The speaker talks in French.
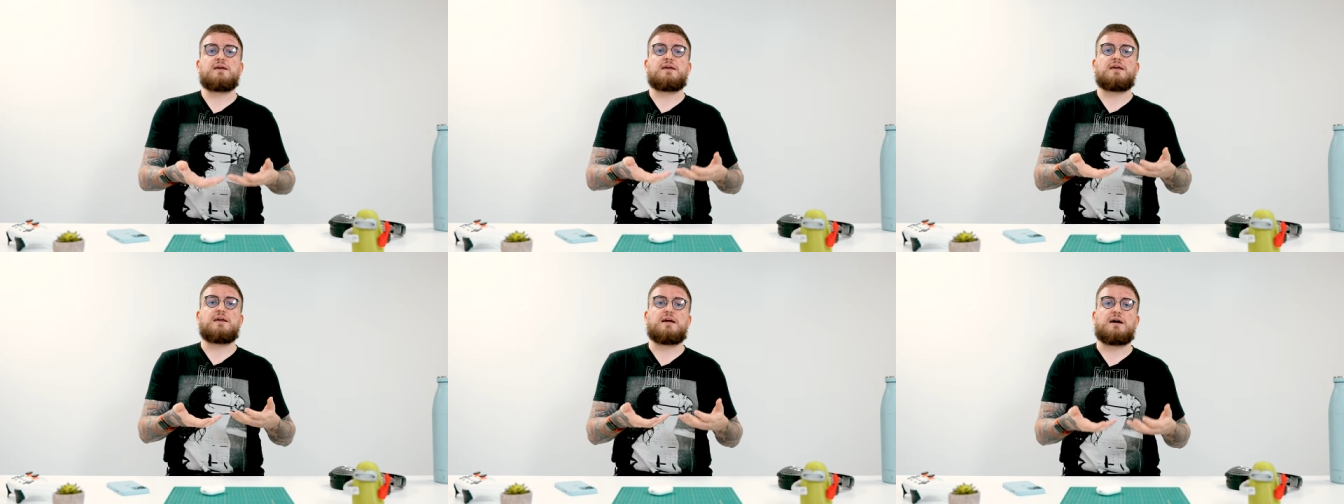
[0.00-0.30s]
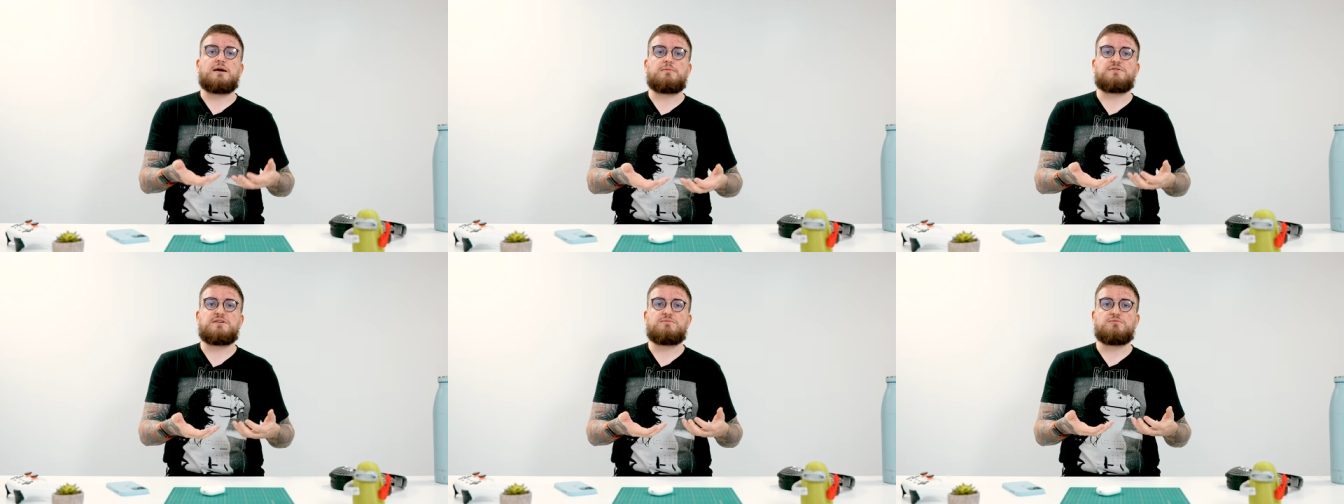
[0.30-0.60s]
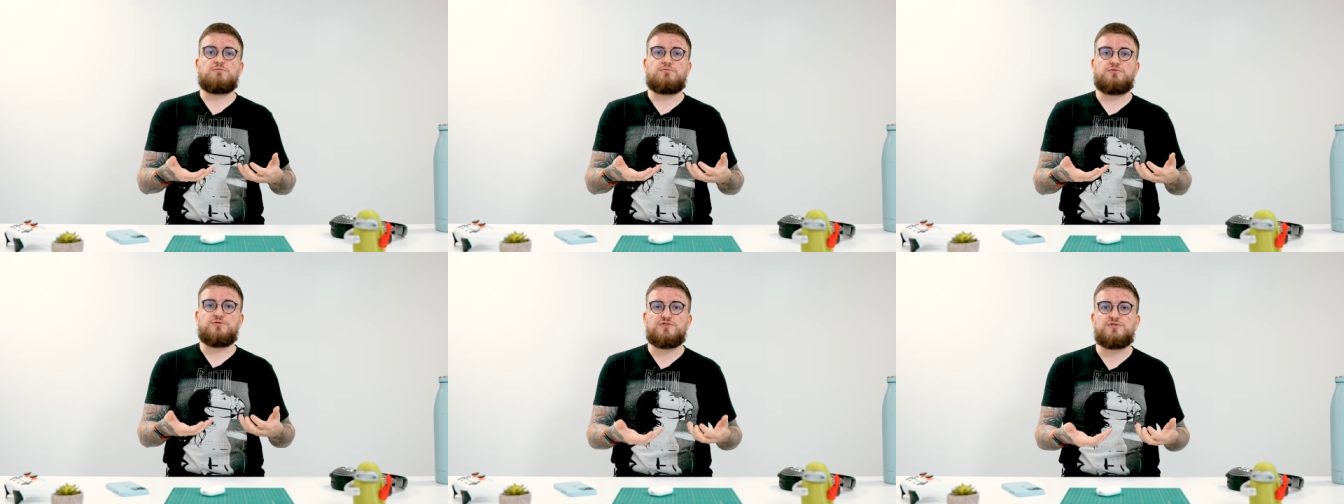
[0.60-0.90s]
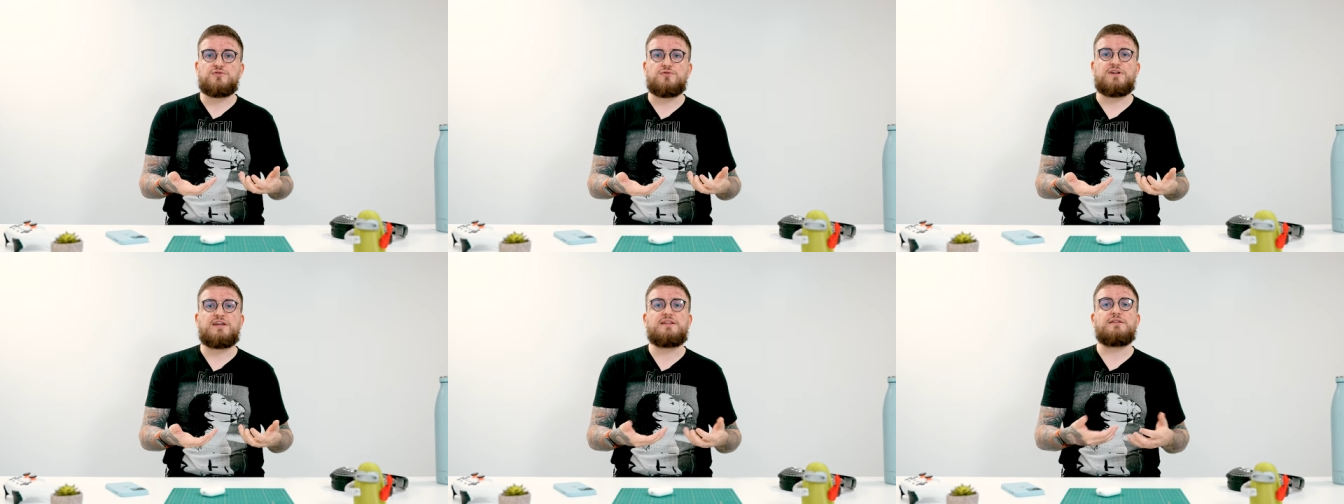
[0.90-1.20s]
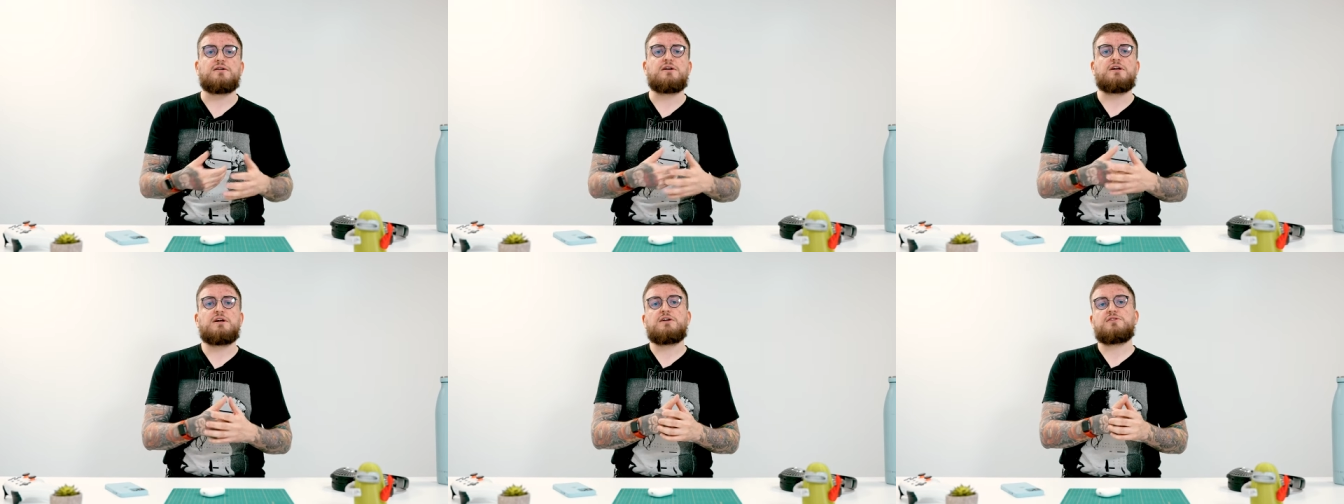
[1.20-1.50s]
qui est un petit peu plus
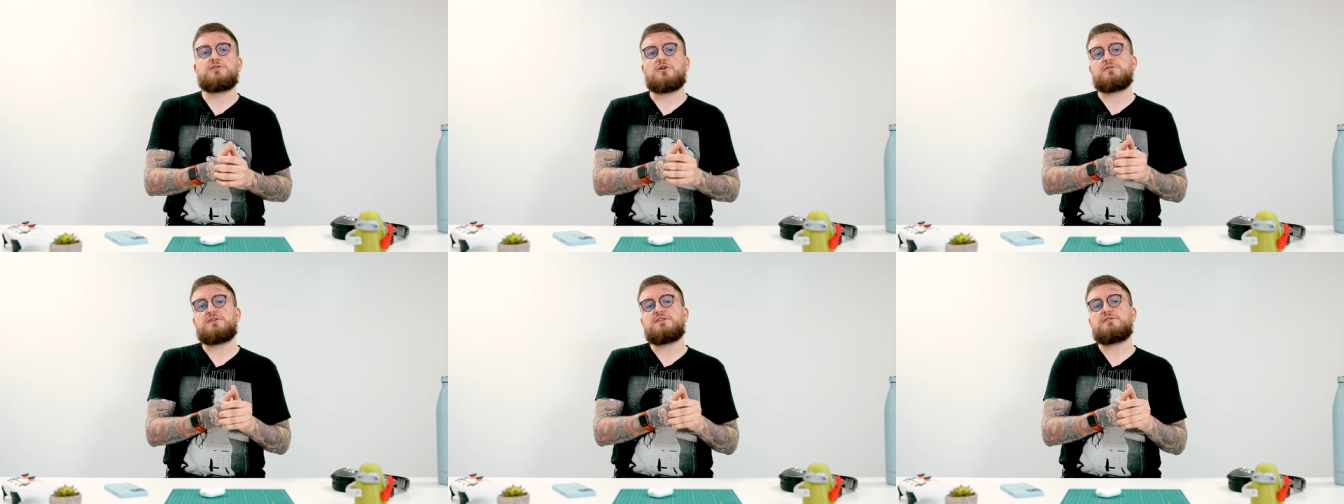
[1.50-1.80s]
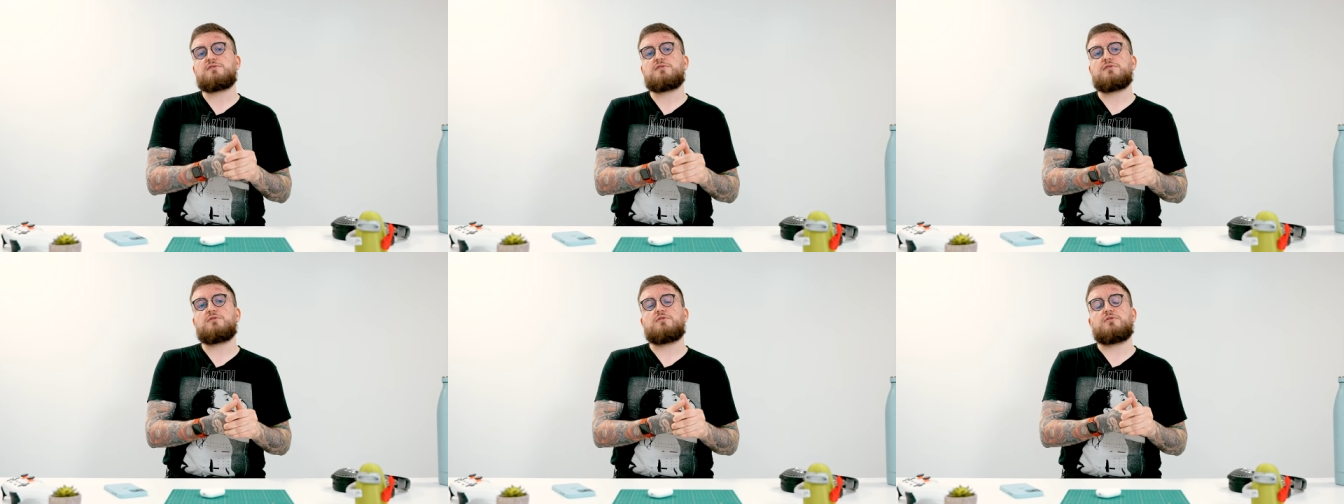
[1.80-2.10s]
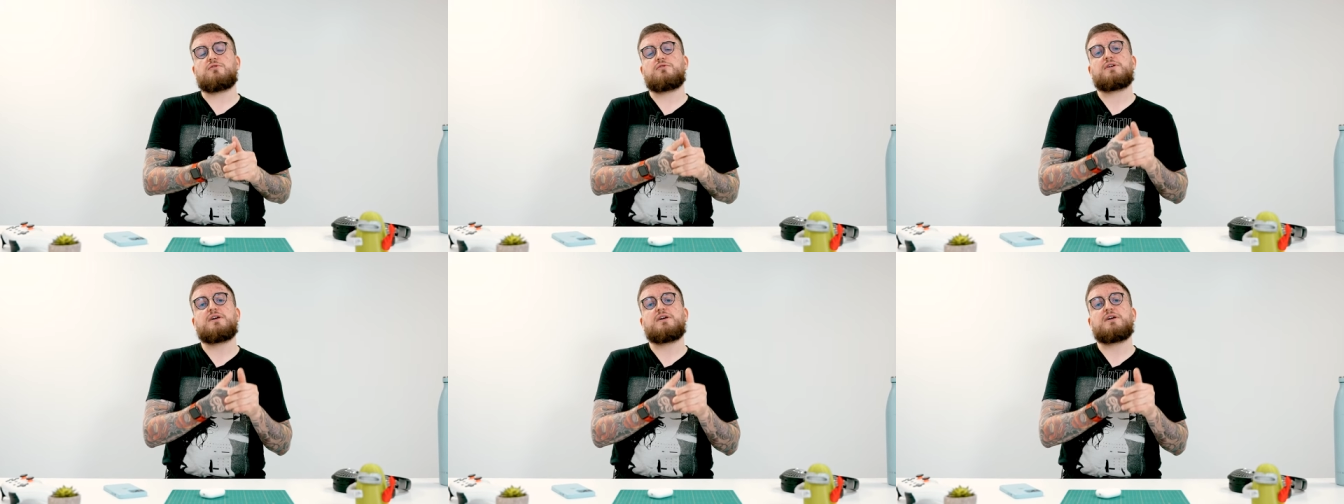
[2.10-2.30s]
solide, tandis que le